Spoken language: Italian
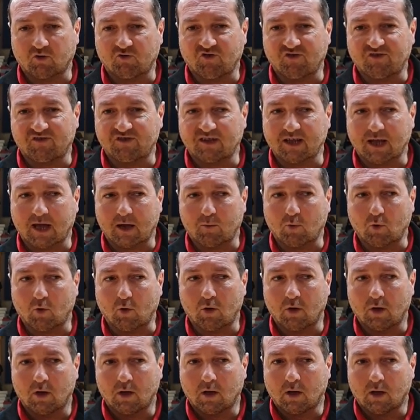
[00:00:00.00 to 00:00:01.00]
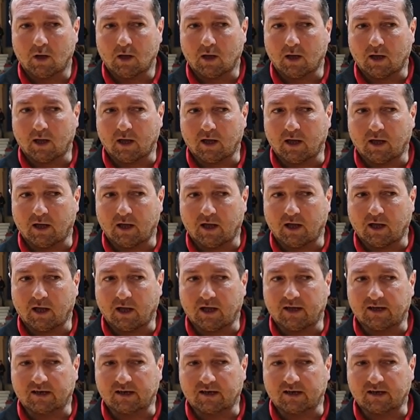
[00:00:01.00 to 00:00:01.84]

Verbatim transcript: Ci siamo eh,